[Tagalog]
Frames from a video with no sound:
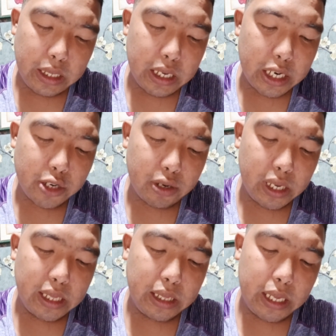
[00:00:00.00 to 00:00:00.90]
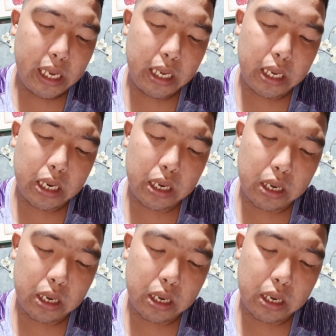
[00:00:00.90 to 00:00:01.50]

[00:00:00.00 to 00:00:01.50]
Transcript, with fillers: injection intake.